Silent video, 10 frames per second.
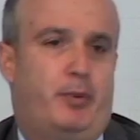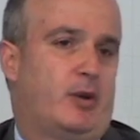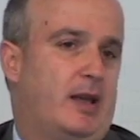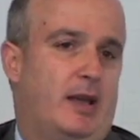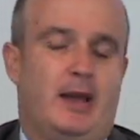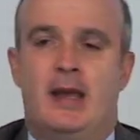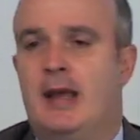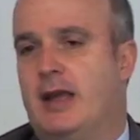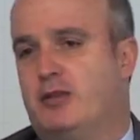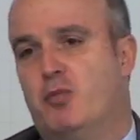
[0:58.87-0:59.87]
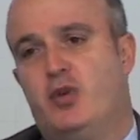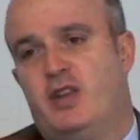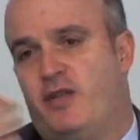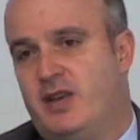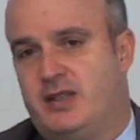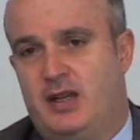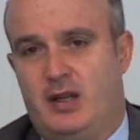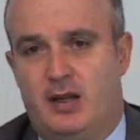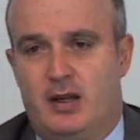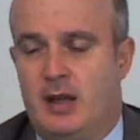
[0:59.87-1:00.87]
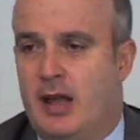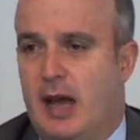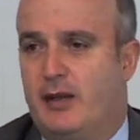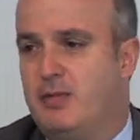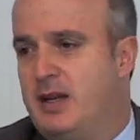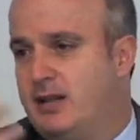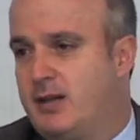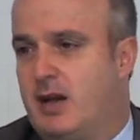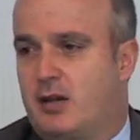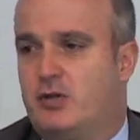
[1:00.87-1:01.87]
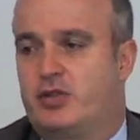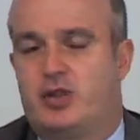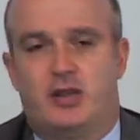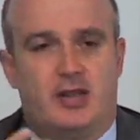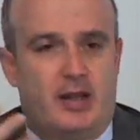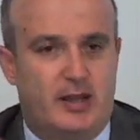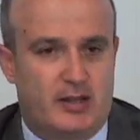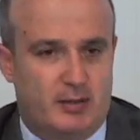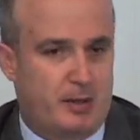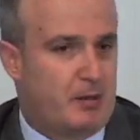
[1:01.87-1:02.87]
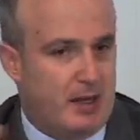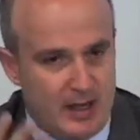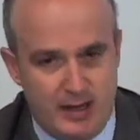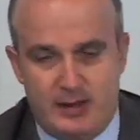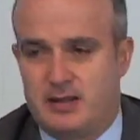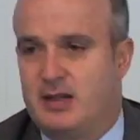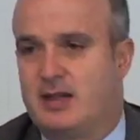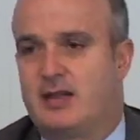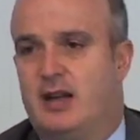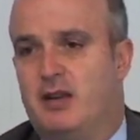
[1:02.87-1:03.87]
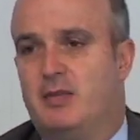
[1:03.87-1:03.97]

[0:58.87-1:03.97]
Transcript: porque es muy difícil administrar con seis gerentes permanentes en la sala